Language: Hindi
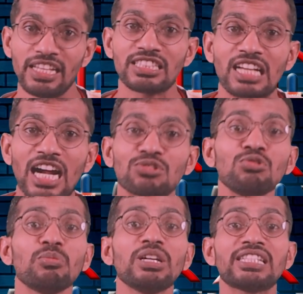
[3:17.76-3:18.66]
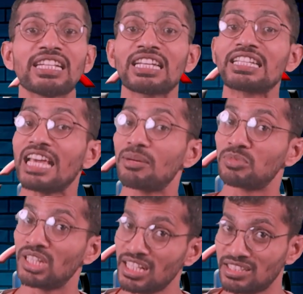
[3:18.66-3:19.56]
इस कार्टून में जैसा कि
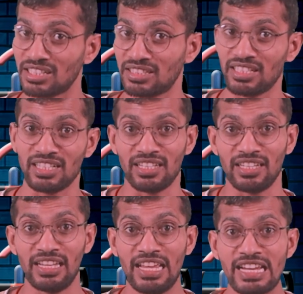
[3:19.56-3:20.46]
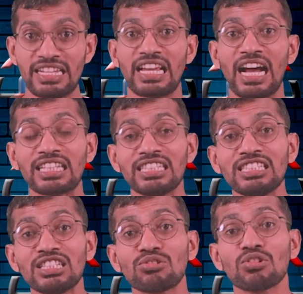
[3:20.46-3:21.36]
आप देख सकते हैं कि गांधी
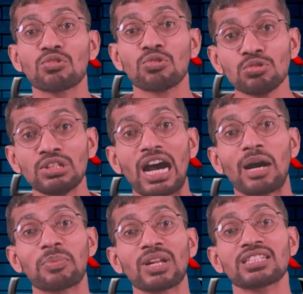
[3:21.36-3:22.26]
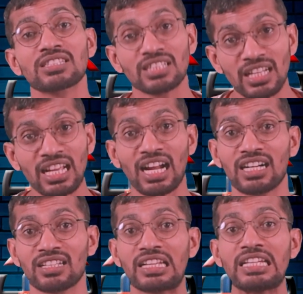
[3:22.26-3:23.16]
जी को खुद अपना सर
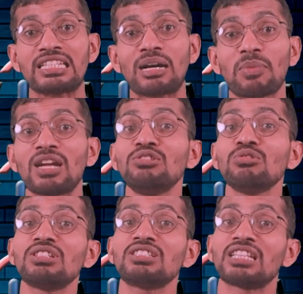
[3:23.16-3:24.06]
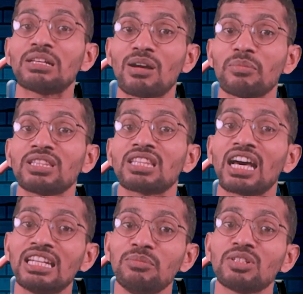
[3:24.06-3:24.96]
काट करके जापानियों की सेवा में
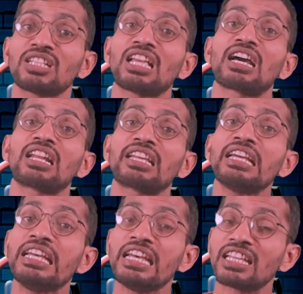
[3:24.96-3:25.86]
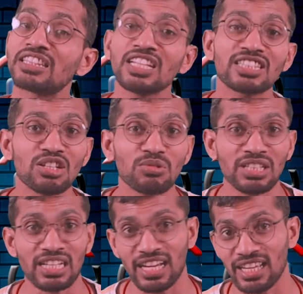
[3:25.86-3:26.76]
थाली में सजा करके देते हुए
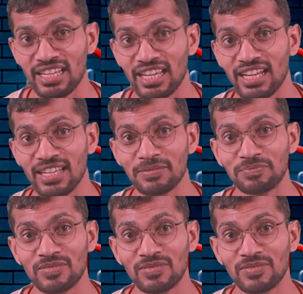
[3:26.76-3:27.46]
दिखाया गया है